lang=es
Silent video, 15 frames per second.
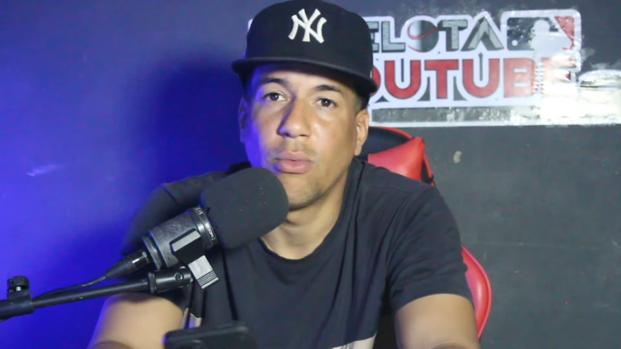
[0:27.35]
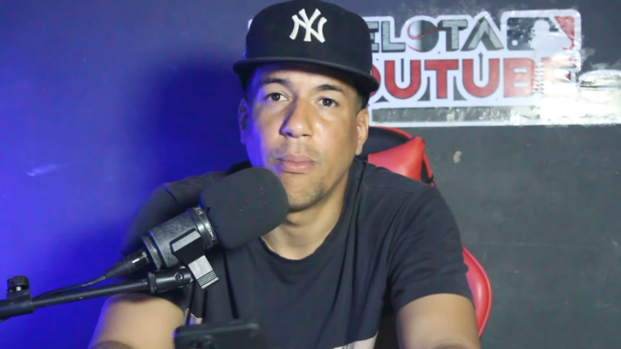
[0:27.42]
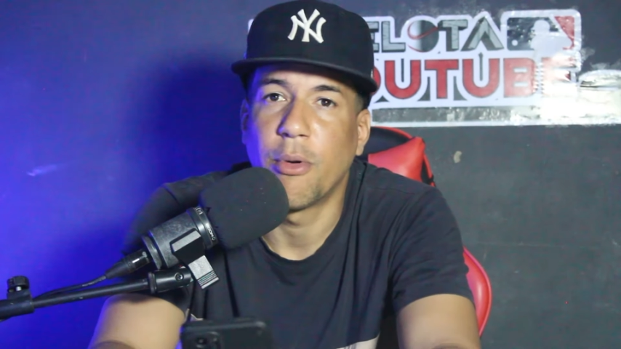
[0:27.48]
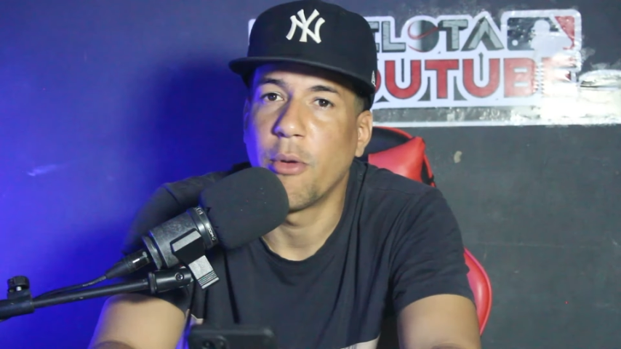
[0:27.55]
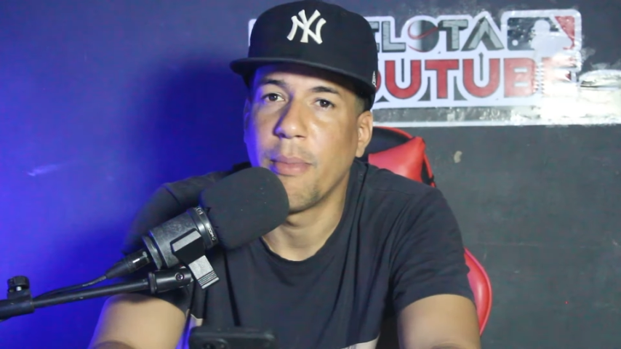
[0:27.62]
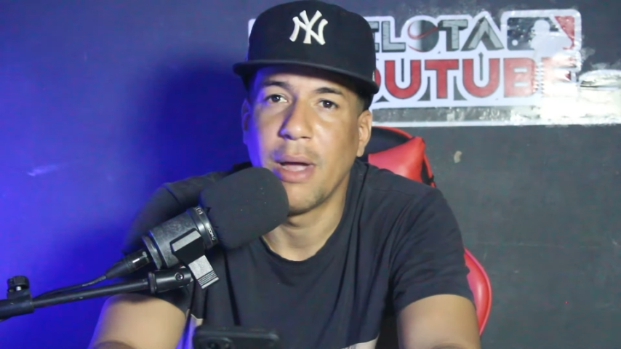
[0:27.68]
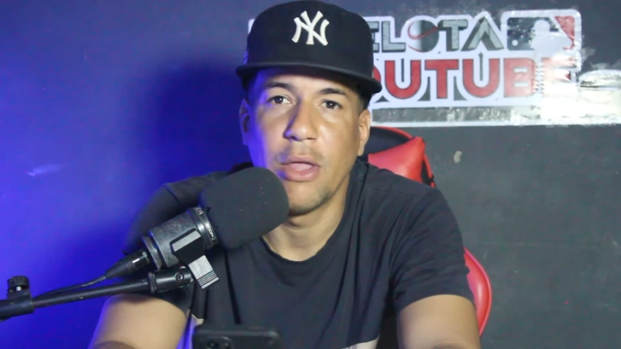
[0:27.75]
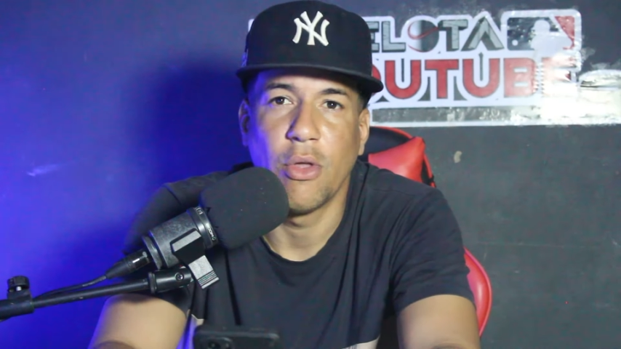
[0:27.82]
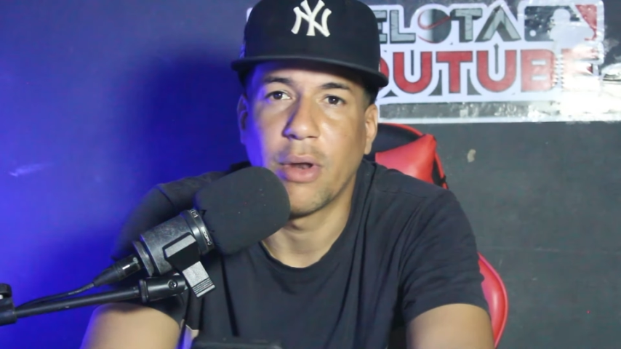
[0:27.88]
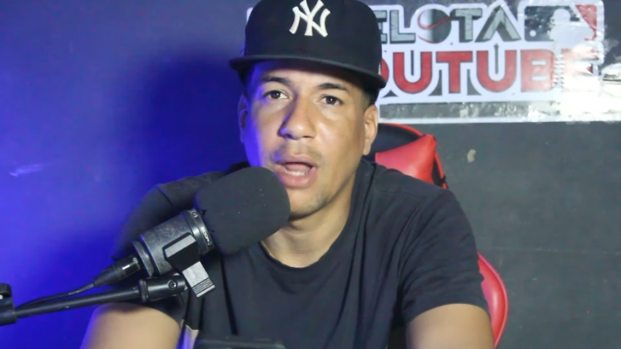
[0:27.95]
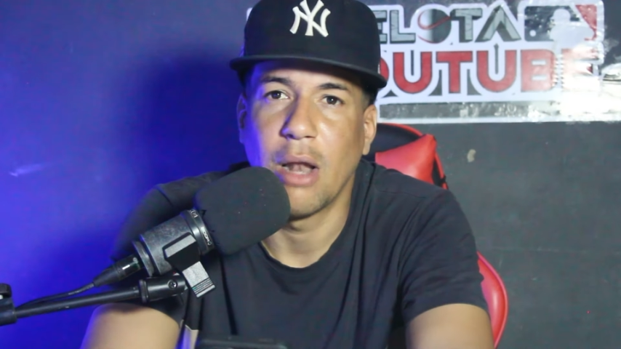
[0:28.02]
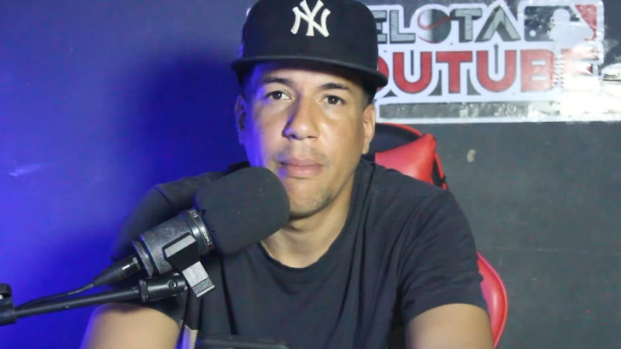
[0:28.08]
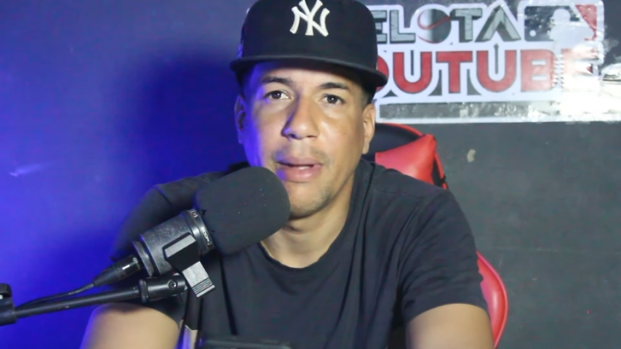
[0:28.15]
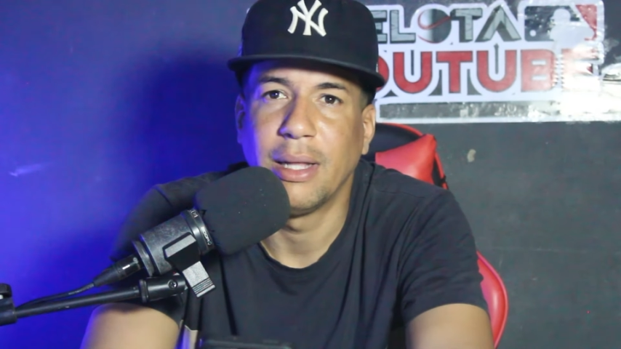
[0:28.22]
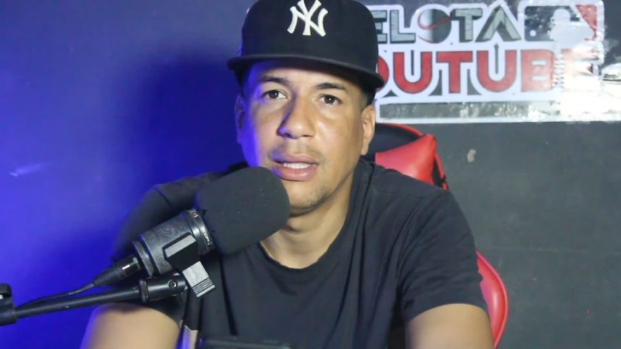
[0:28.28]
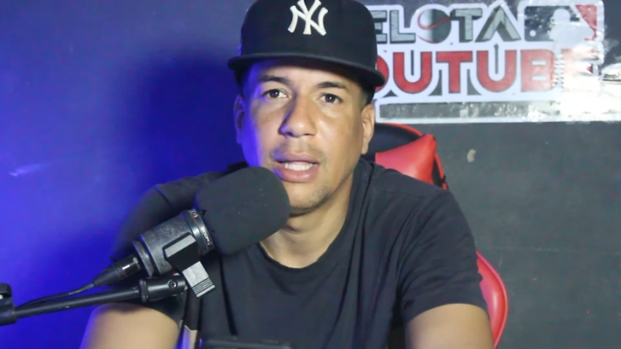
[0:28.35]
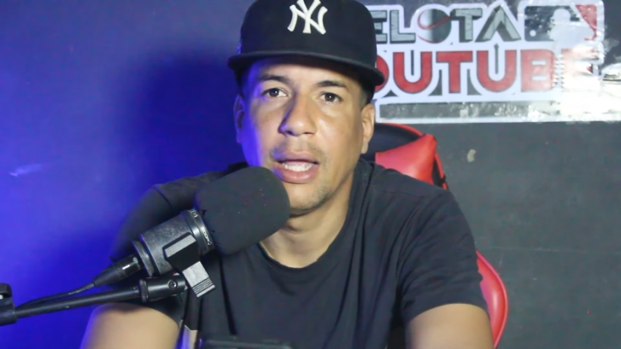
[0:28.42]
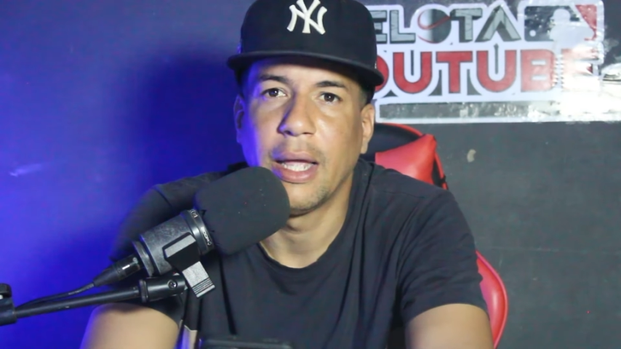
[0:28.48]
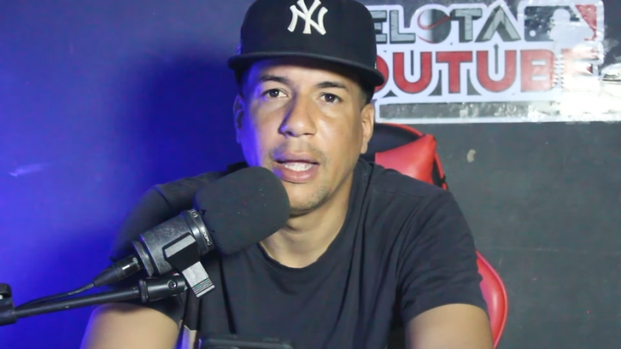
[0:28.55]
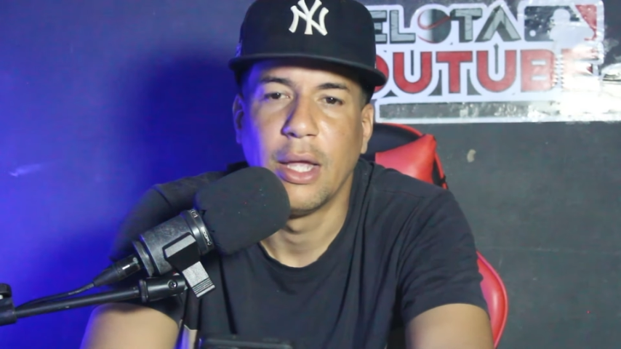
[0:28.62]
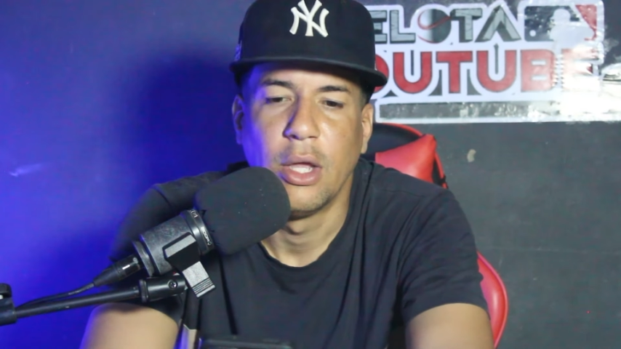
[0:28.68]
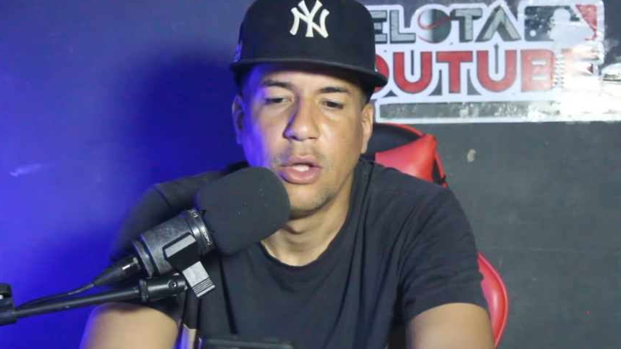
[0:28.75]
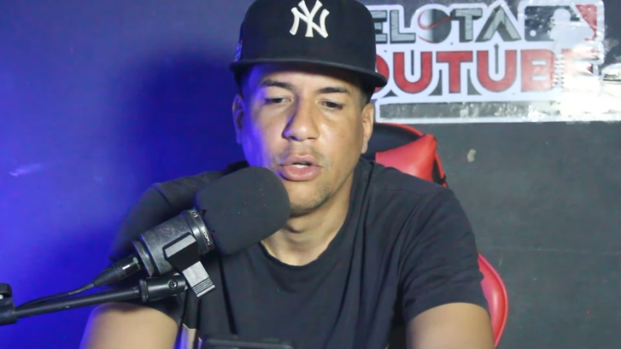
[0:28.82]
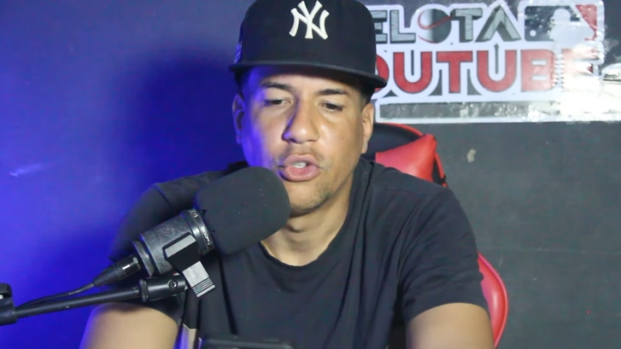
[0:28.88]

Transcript: un promedio realmente